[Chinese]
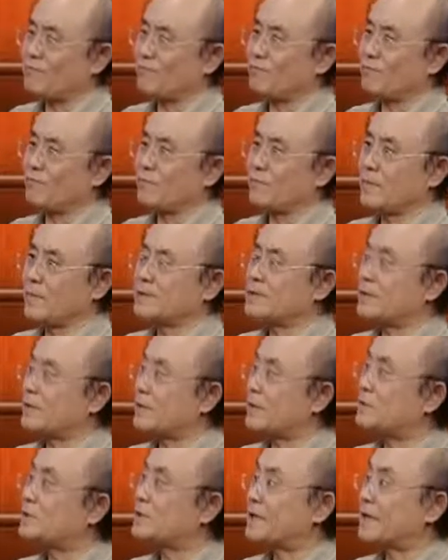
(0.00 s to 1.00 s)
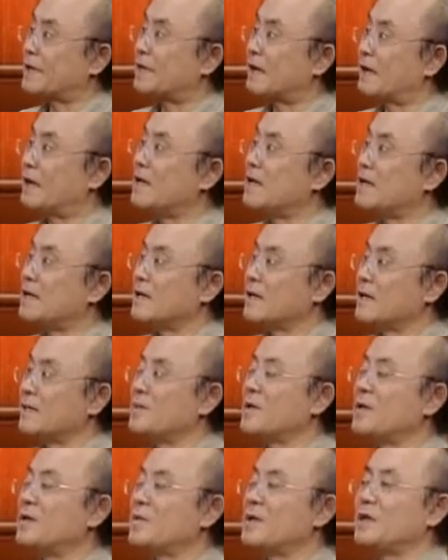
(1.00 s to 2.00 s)
嗯，在在文革，靡靡之
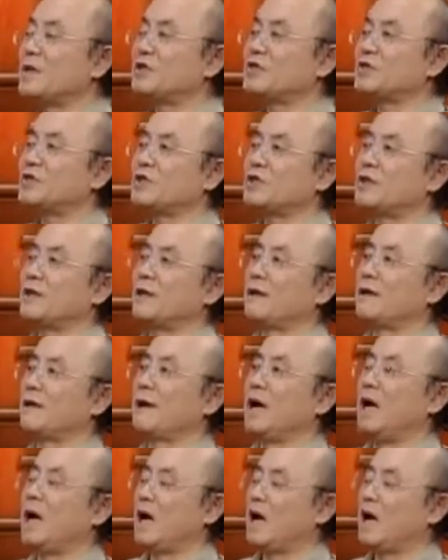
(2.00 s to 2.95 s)
音，靡靡之音